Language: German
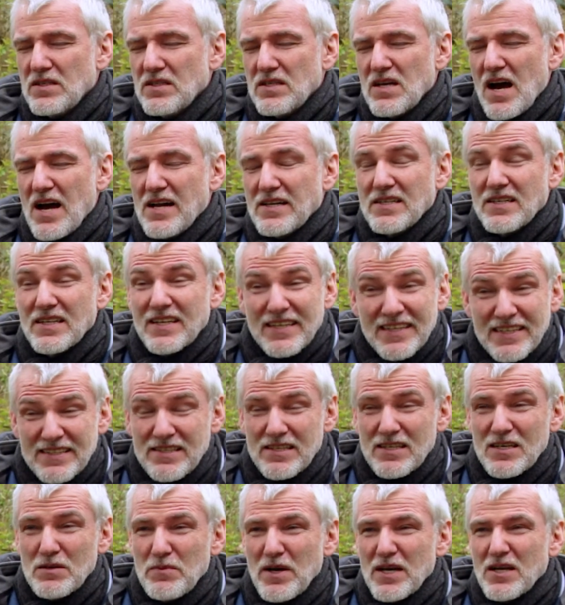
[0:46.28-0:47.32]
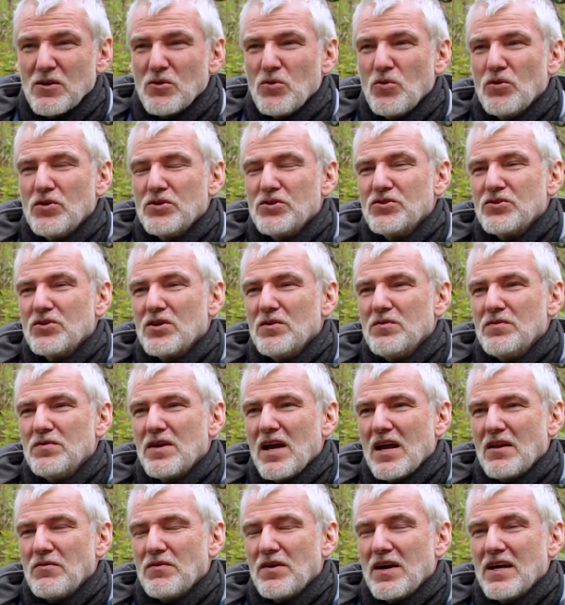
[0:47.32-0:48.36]
enthalten riesige Mengen Kohlenstoff,
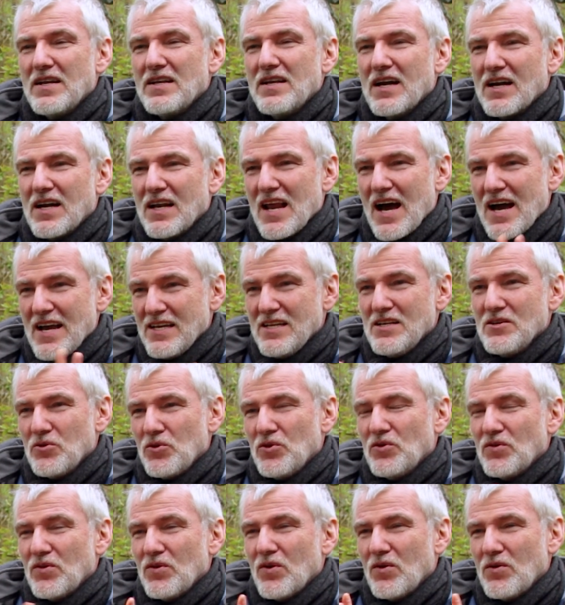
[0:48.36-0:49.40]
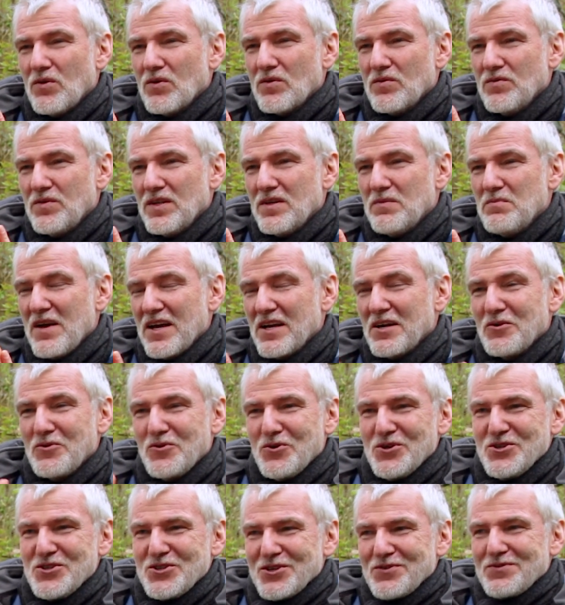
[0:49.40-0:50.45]
etwa in der gleichen Größenordnung wie die Menge
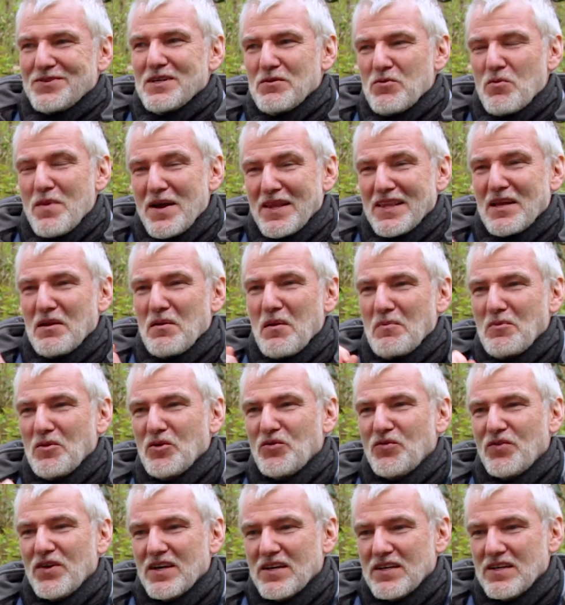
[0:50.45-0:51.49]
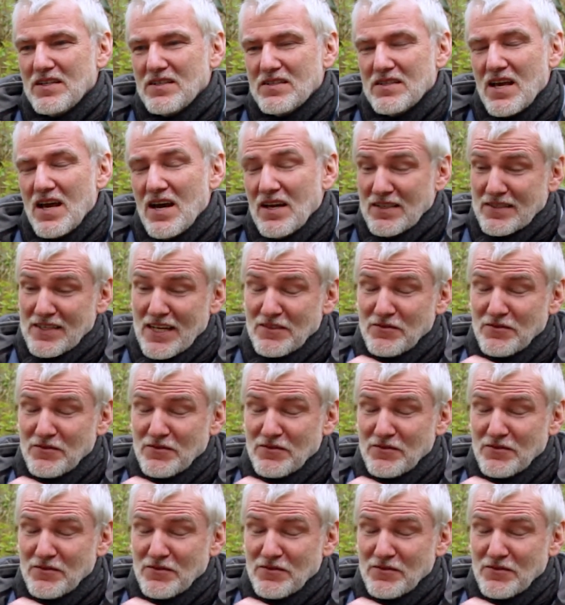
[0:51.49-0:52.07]
Kohlenstoff, die im Moment in der Atmosphäre ist. Das